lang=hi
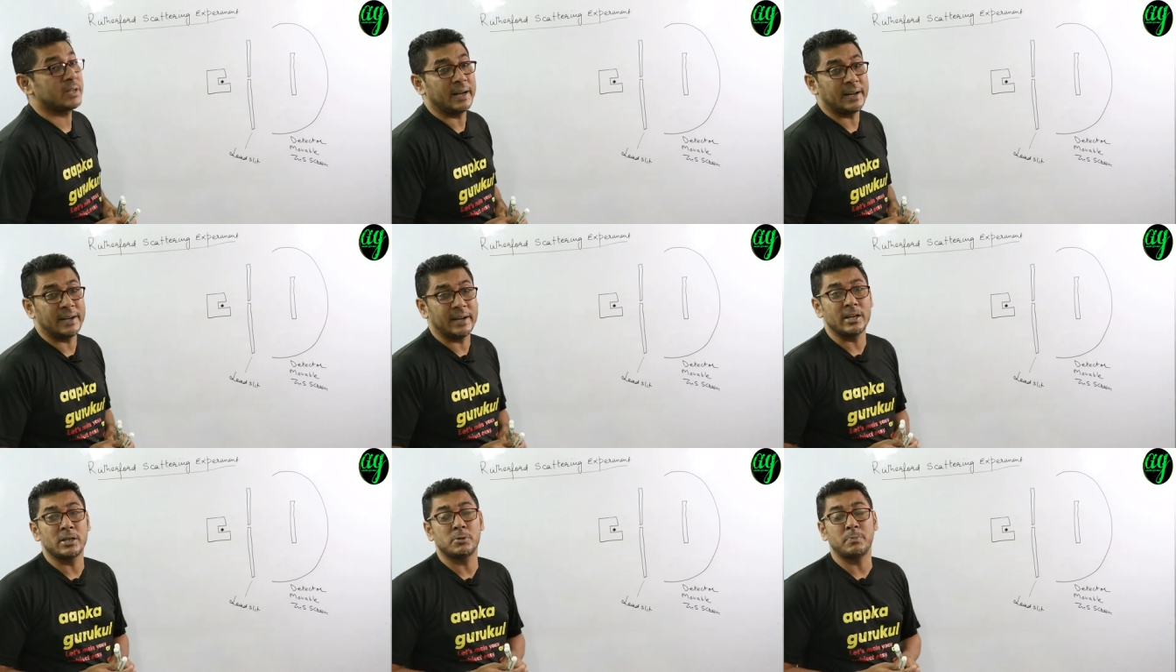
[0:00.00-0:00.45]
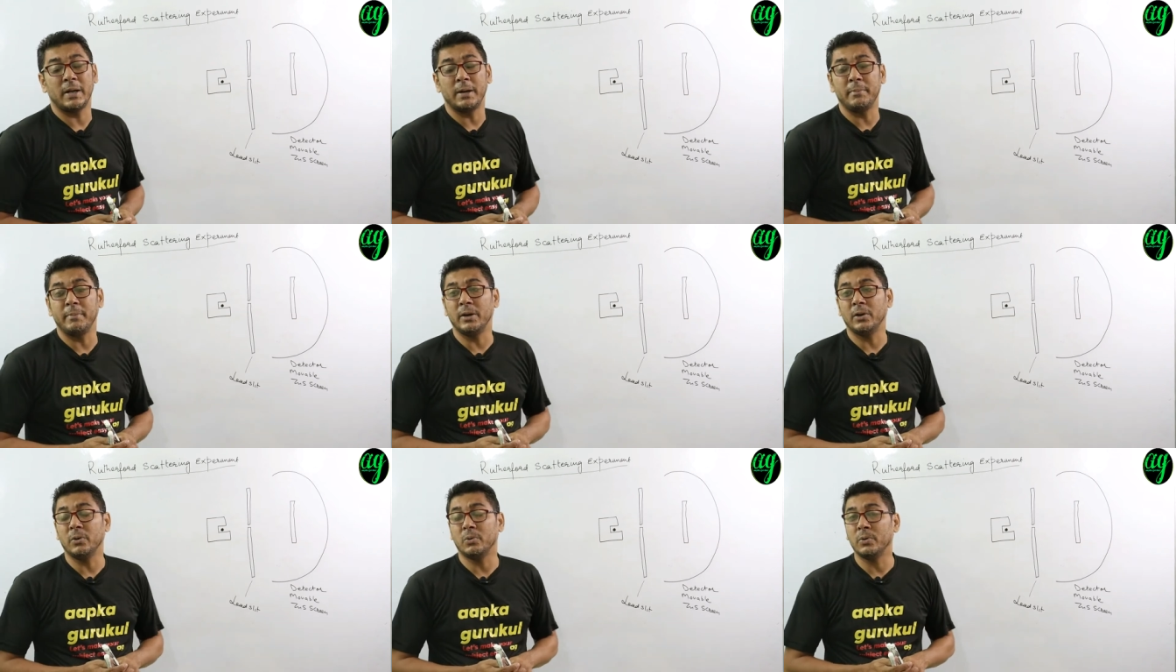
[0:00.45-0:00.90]
स्कैटरिंग
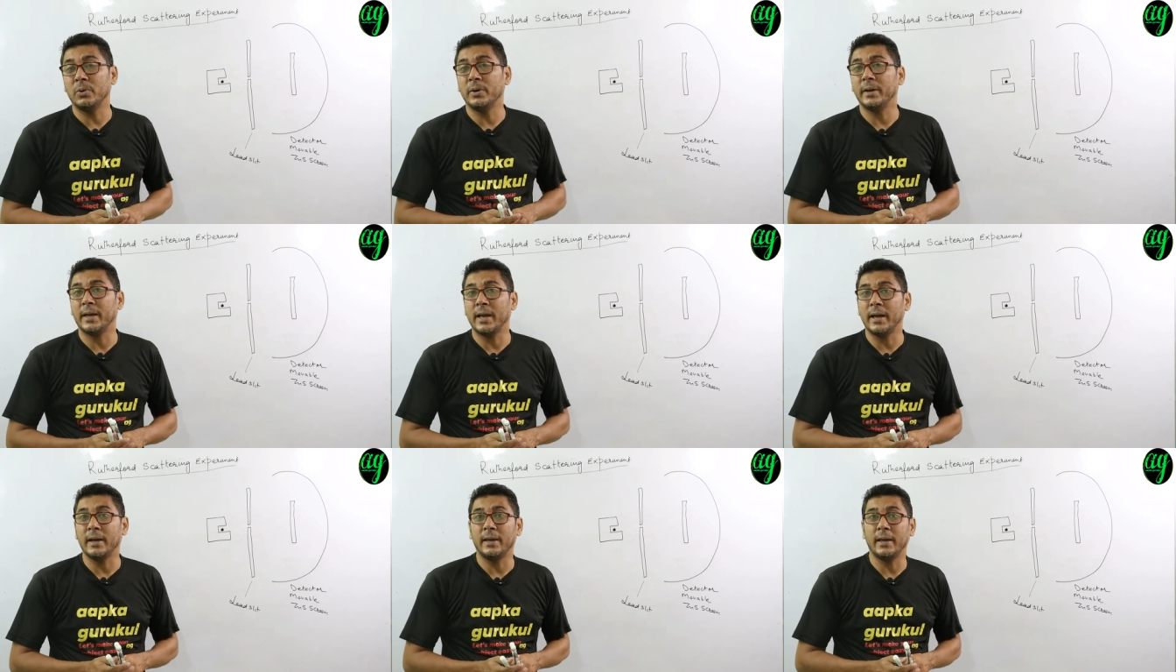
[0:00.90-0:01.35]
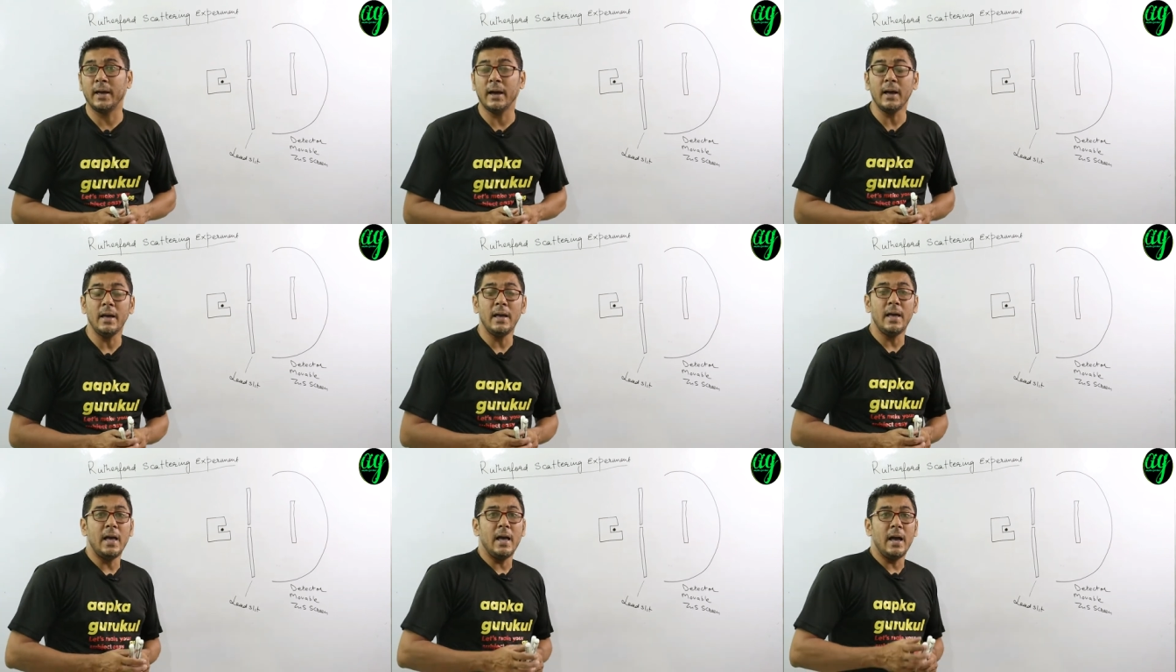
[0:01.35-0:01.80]
एक्सपेरिमेंट उन्होंने क्या
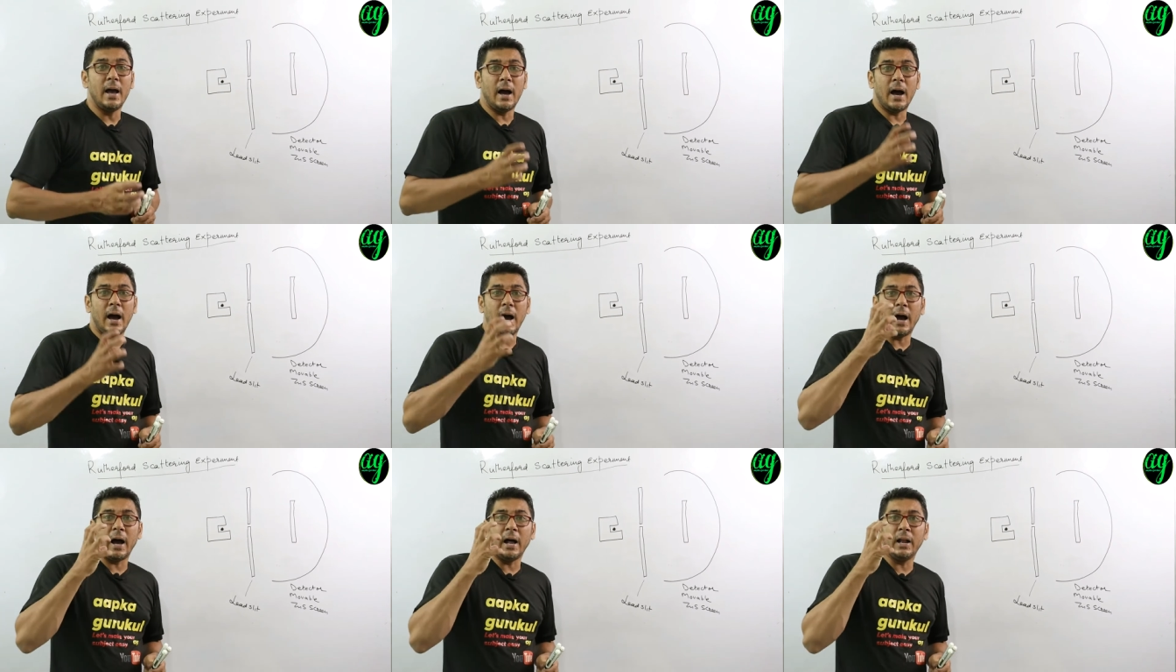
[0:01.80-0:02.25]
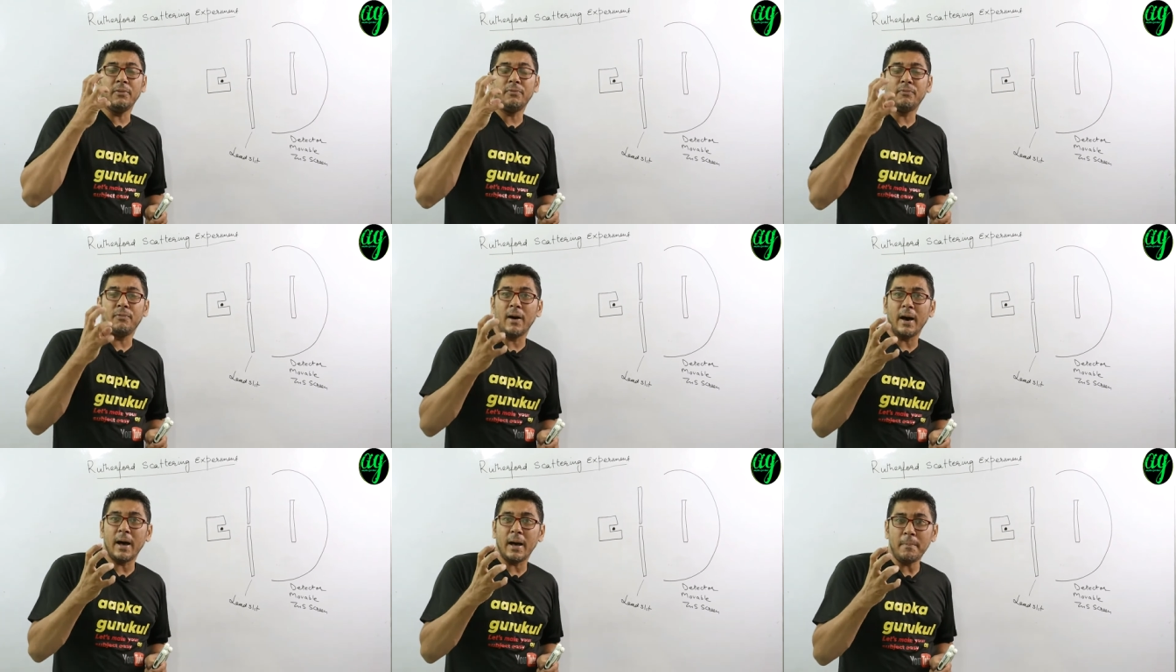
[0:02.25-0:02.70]
किया
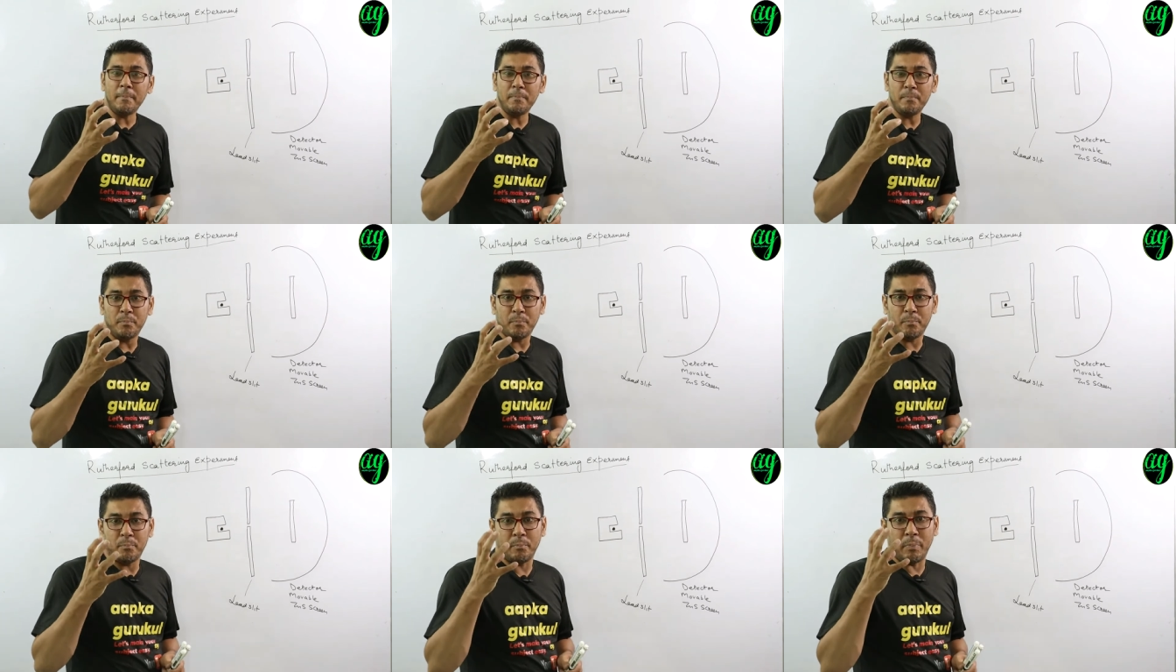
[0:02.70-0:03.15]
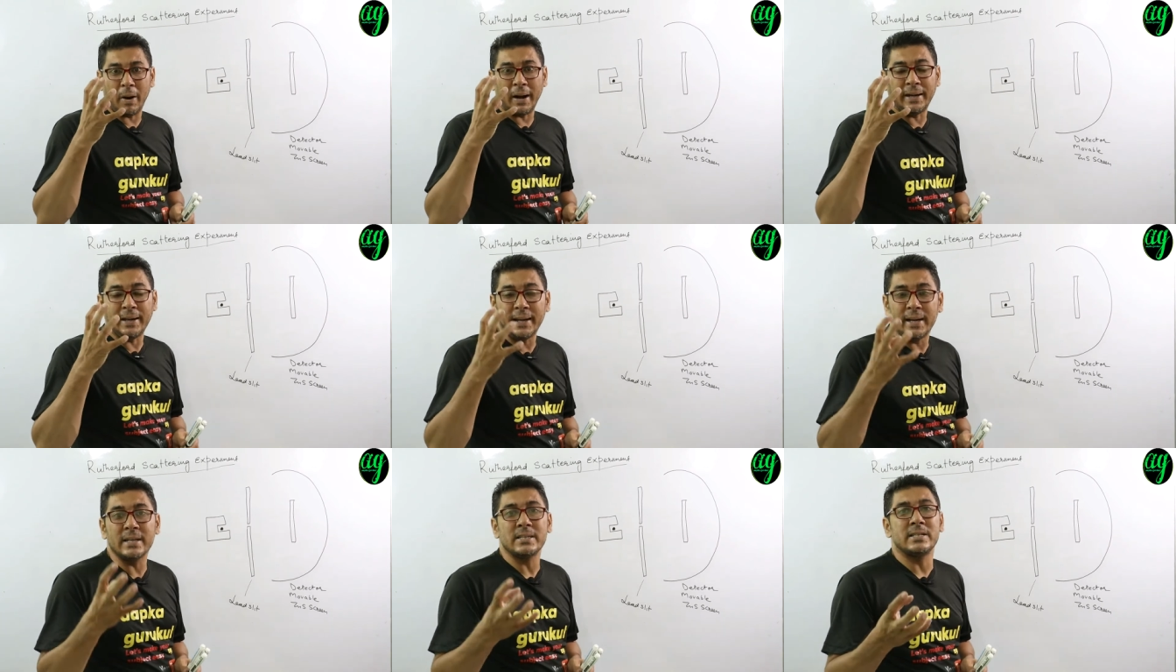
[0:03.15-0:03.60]
अल्फ़ा
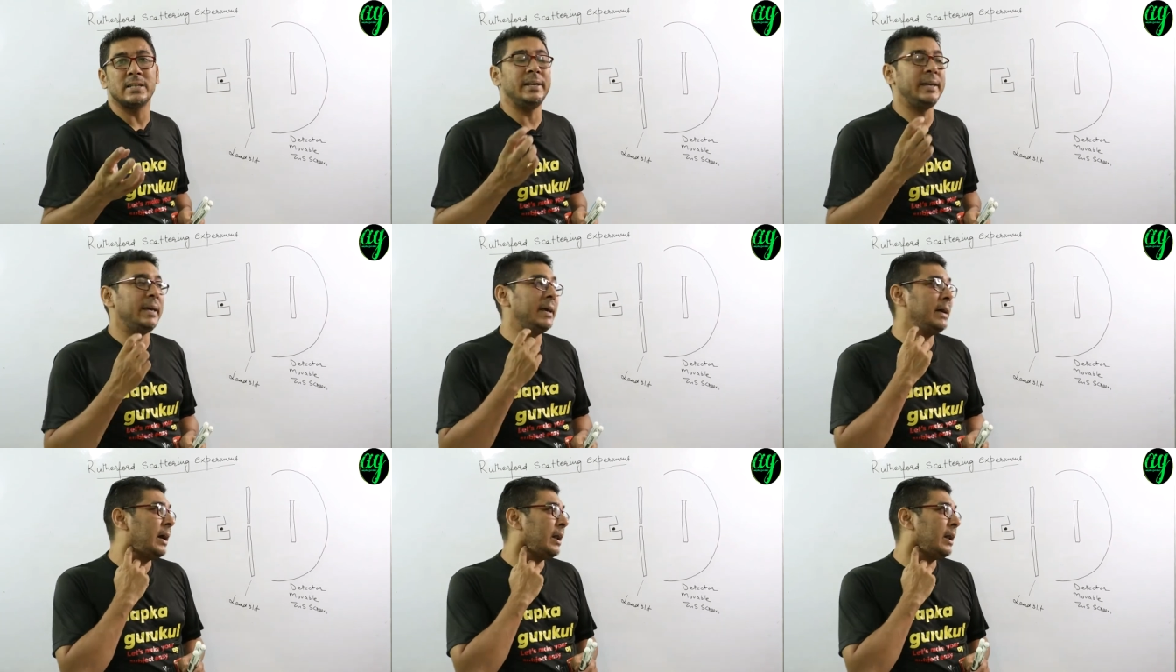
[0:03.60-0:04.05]
पार्टिकल्स लिए